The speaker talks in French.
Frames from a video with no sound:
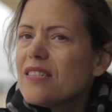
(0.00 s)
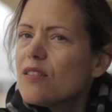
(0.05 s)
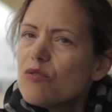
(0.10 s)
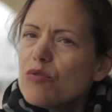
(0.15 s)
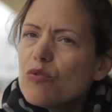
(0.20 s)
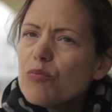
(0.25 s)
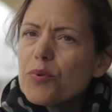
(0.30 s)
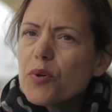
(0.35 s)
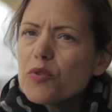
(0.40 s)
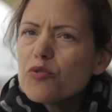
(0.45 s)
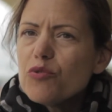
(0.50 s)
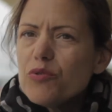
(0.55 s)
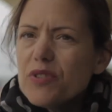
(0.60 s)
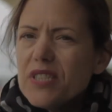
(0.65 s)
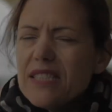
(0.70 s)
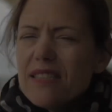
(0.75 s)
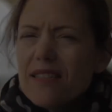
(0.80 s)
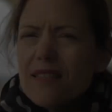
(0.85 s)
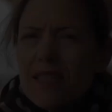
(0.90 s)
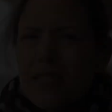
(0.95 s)
une
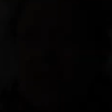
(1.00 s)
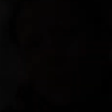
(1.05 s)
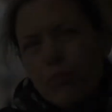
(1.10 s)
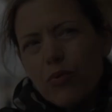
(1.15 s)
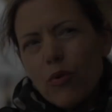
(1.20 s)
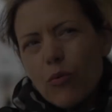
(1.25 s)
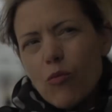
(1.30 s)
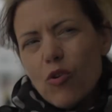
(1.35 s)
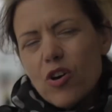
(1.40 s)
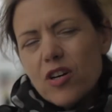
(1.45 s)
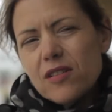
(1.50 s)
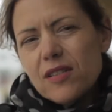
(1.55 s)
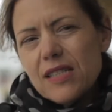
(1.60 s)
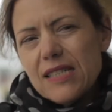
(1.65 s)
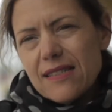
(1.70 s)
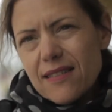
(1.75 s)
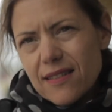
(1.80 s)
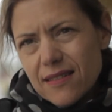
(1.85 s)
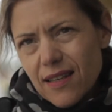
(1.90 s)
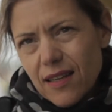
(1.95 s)
opportunité. Pour moi,
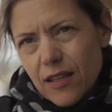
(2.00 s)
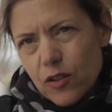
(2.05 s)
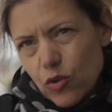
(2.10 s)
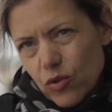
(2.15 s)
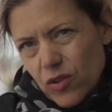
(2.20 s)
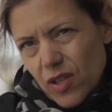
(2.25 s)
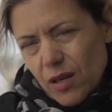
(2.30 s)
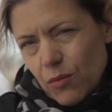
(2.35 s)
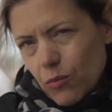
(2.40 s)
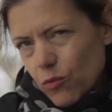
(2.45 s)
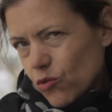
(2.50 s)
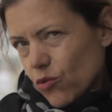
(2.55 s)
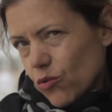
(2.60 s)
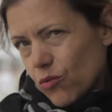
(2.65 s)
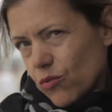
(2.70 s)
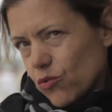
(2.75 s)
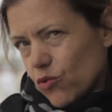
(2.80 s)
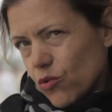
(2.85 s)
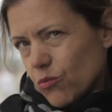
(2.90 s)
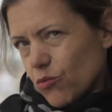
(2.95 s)
il s'inscrit totalement dans,
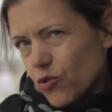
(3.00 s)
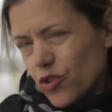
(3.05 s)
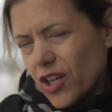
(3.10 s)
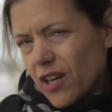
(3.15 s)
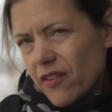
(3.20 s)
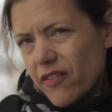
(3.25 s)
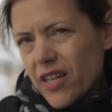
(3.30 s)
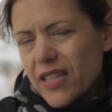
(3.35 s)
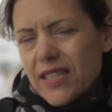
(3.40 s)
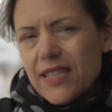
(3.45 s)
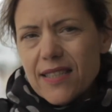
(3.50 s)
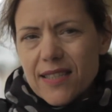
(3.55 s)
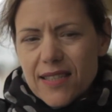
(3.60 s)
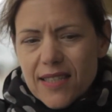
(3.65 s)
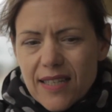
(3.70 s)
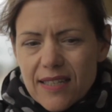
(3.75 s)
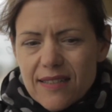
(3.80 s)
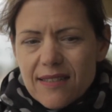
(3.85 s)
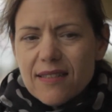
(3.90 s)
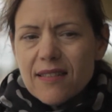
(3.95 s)
dans, mon travail
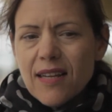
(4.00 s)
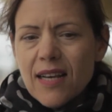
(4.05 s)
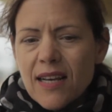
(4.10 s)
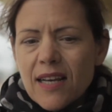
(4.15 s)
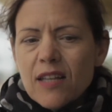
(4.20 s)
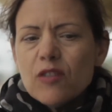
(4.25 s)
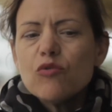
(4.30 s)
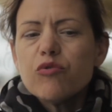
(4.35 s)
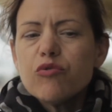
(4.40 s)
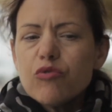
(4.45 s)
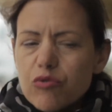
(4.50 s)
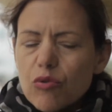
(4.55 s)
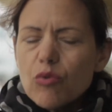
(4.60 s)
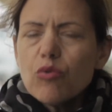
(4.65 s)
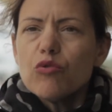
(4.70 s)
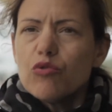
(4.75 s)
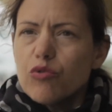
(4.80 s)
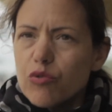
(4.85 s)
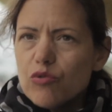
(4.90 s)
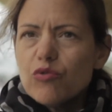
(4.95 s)
qui est toujours
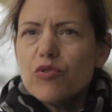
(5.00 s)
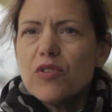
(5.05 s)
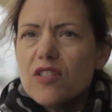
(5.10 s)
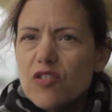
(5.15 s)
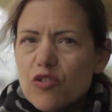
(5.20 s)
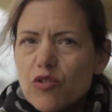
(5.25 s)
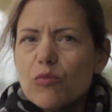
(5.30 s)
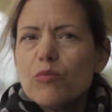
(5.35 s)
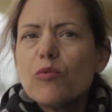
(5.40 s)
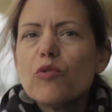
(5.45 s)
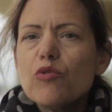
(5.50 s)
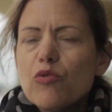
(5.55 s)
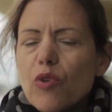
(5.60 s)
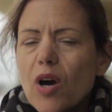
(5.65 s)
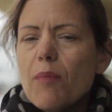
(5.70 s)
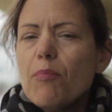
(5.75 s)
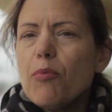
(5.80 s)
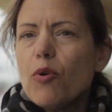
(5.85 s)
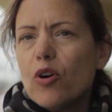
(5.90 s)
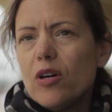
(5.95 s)
autour du questionnement du
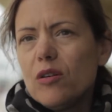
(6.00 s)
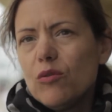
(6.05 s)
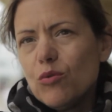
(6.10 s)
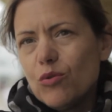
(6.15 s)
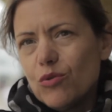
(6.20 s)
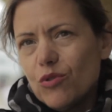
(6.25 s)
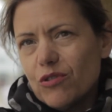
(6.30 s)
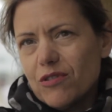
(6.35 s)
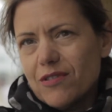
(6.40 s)
rapport à l'autre.